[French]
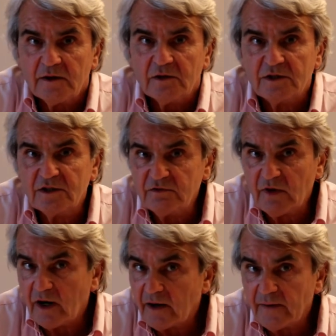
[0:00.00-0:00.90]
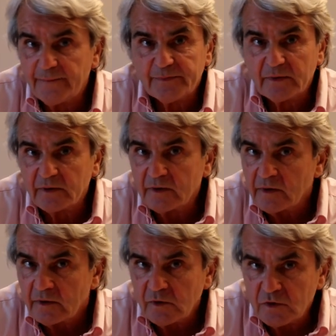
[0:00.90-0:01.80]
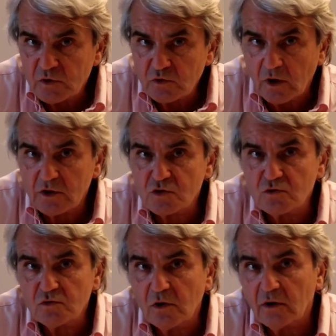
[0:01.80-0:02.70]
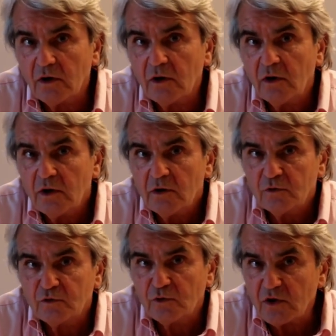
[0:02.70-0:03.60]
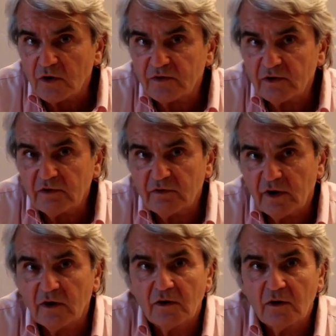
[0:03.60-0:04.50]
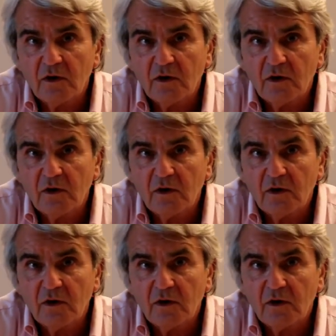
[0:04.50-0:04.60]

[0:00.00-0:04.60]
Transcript: euh, qui va euh, jour à jour euh, s'orienter vers